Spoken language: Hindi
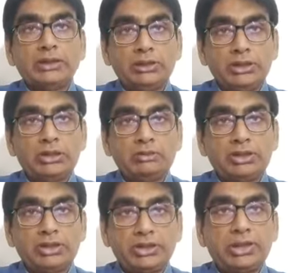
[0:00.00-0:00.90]
दीनावर
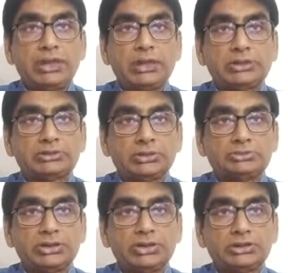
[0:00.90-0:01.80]
शहर के हिसाब
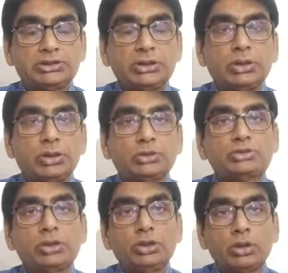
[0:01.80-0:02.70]
से जैसे लाहौर
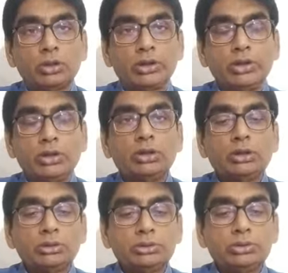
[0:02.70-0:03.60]
से लाहौरी
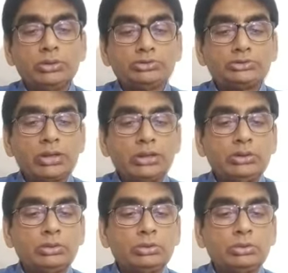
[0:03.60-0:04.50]
तो इस तरह
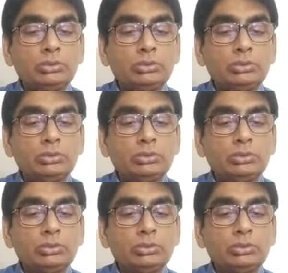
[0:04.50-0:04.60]
इनको